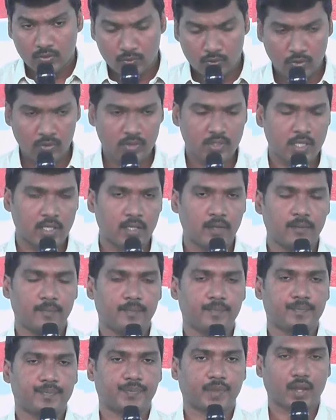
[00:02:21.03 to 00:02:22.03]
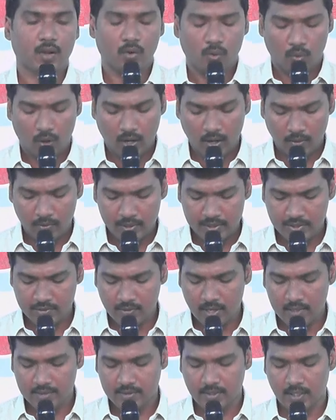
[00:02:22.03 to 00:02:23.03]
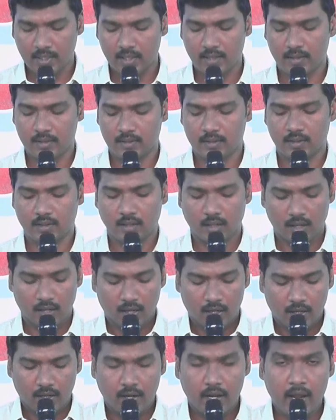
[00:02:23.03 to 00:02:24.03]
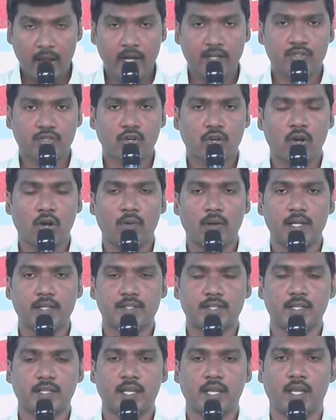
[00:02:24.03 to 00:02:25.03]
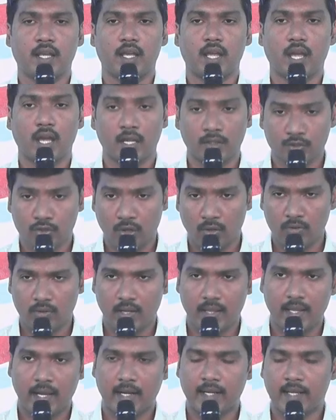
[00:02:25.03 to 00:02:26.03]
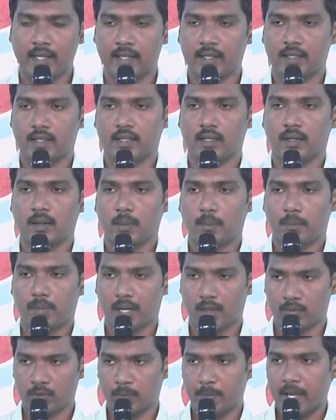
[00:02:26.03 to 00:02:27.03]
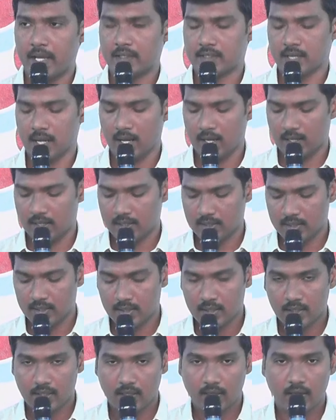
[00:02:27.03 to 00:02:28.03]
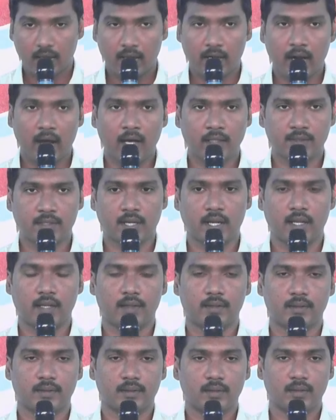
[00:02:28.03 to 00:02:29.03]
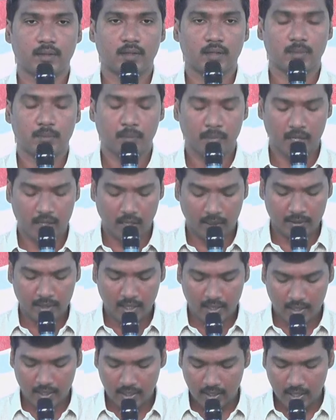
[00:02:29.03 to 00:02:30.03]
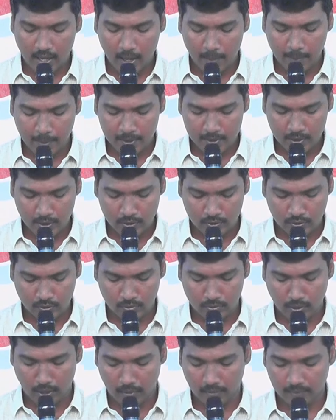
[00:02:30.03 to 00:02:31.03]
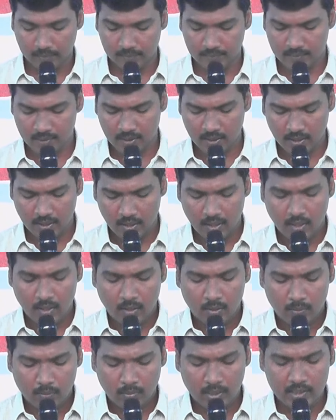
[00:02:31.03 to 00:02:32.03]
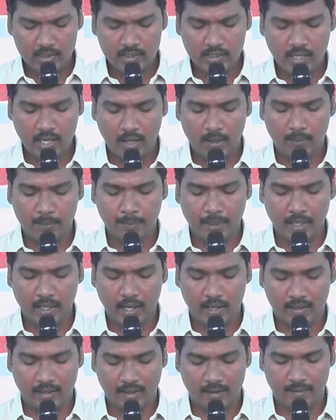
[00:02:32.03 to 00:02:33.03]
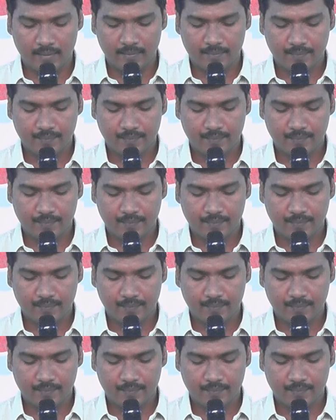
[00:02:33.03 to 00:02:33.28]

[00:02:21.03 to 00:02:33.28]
చూచి ఒక విశ్వాసి నేర్చుకోవలసింది ఎంతో ఉన్నదని ప్రభుపేట ఈ రాత్రి మీకు అందరికీ జ్ఞాపకం చేస్తూ ఉన్నాను మొదటిగా ప్రియులారా